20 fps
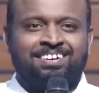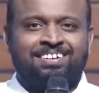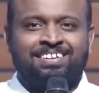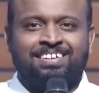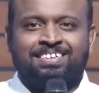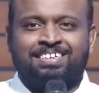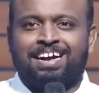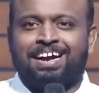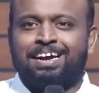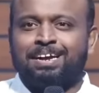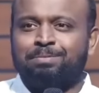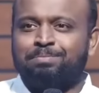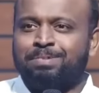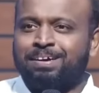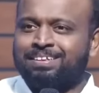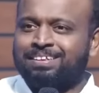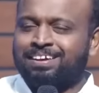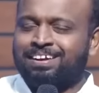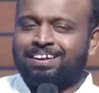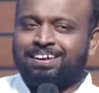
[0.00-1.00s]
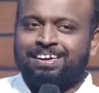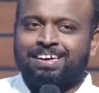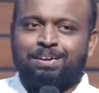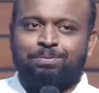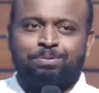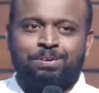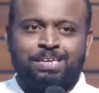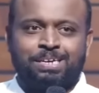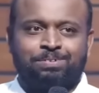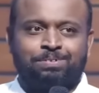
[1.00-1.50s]
இந்த சாரிபாத்தில் இருக்கிற
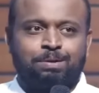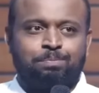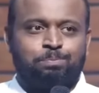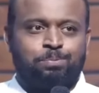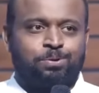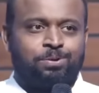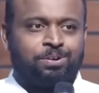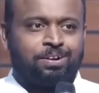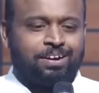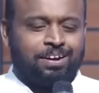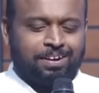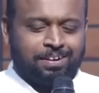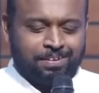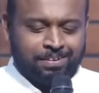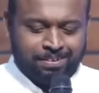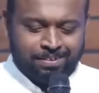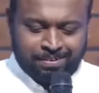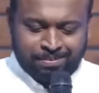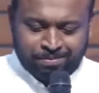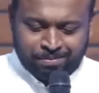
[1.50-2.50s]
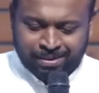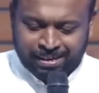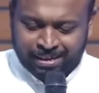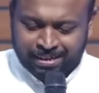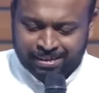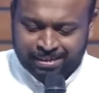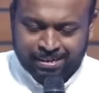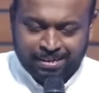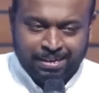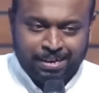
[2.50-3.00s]
விதவை போறா
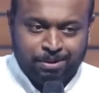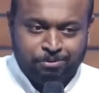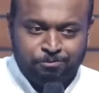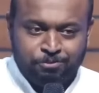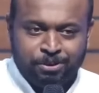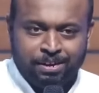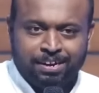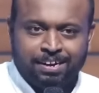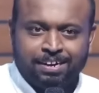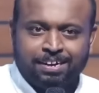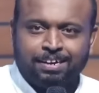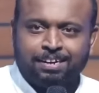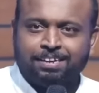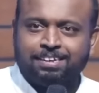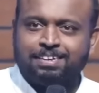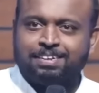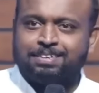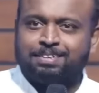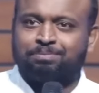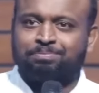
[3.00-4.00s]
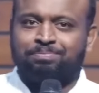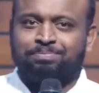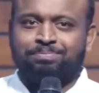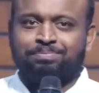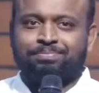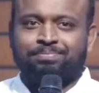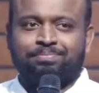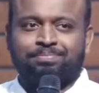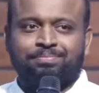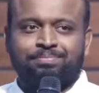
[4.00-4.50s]
எதுக்குன்னா விறகெடுக்க
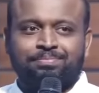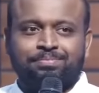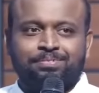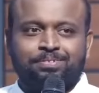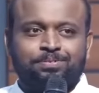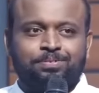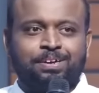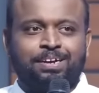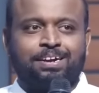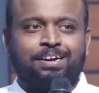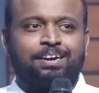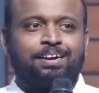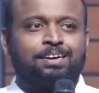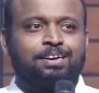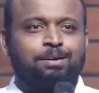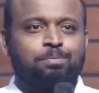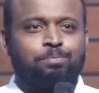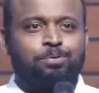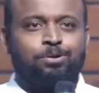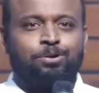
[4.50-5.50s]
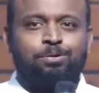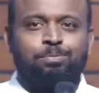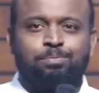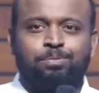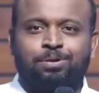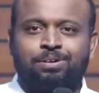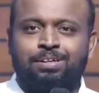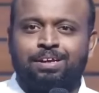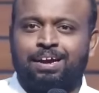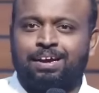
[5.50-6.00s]
விறகெடுக்க
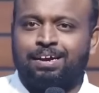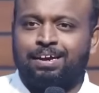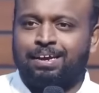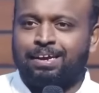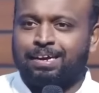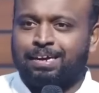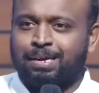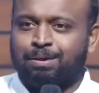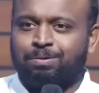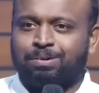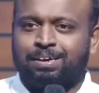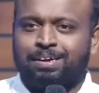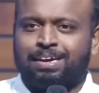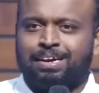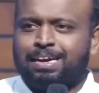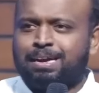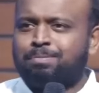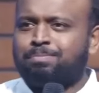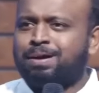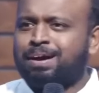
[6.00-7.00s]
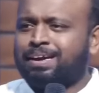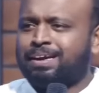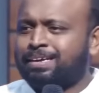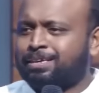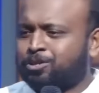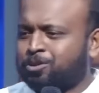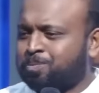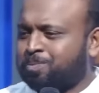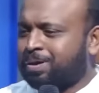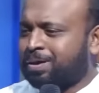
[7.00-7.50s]
போகும்போது அங்கே இருக்கிறவங்க என்னம்மா நீ
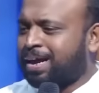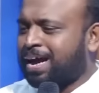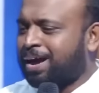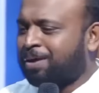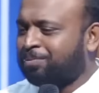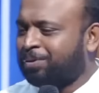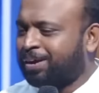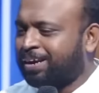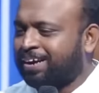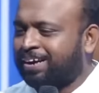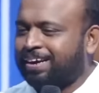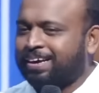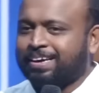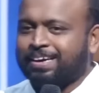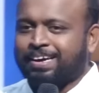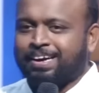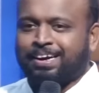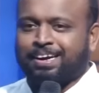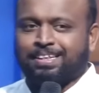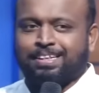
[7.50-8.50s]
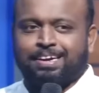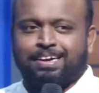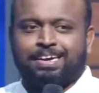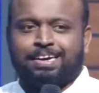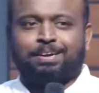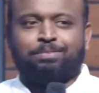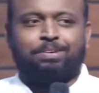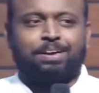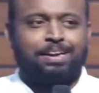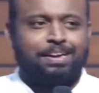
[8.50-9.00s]
சும்மா நான் விறகெடுக்கிற இடத்துல
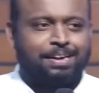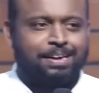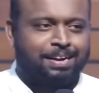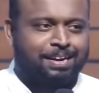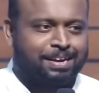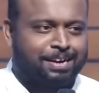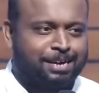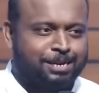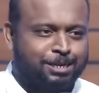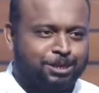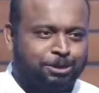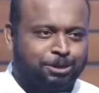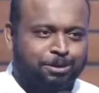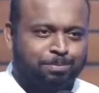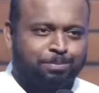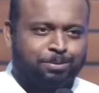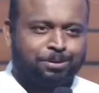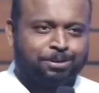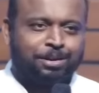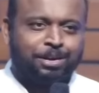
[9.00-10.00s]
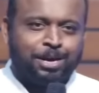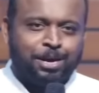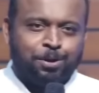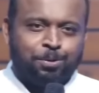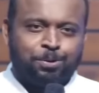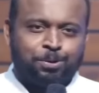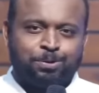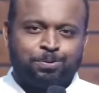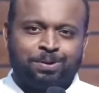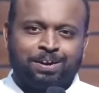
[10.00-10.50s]
நீ விறகெடுக்கிறேன்னு சொல்லும்போது
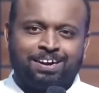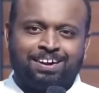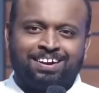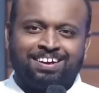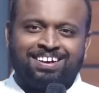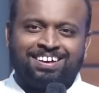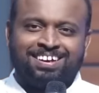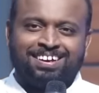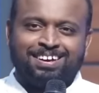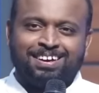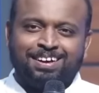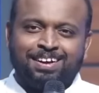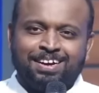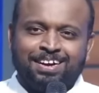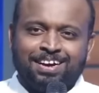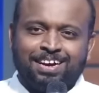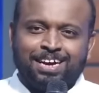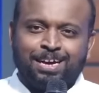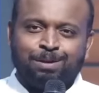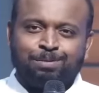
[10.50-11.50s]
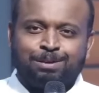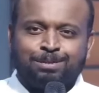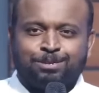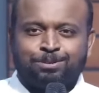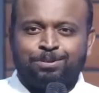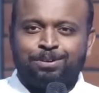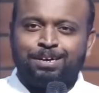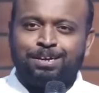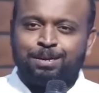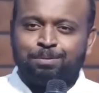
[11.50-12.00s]
ஒருவேளை இவ
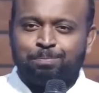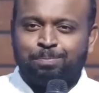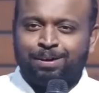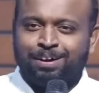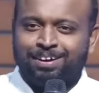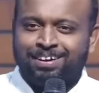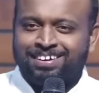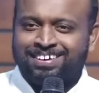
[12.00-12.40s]
சொல்லியிருப்பா